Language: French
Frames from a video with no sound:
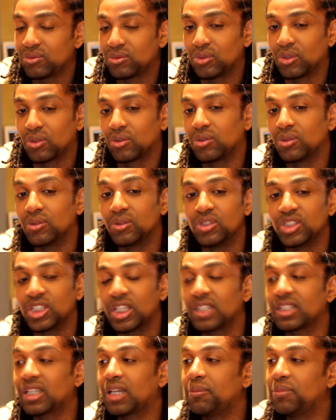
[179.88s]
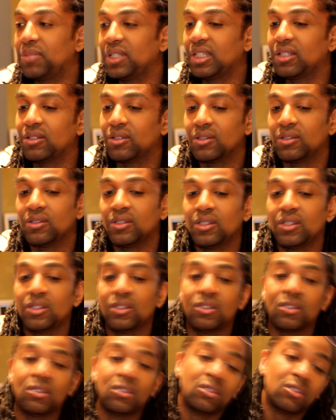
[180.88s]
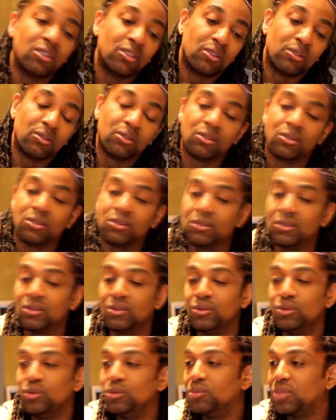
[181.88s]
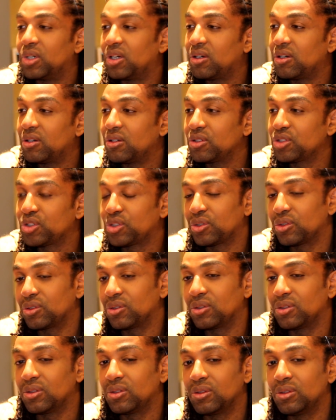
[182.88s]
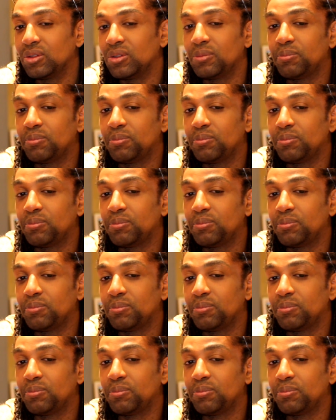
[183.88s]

Donc j'ai attrapé euh, une branche euh,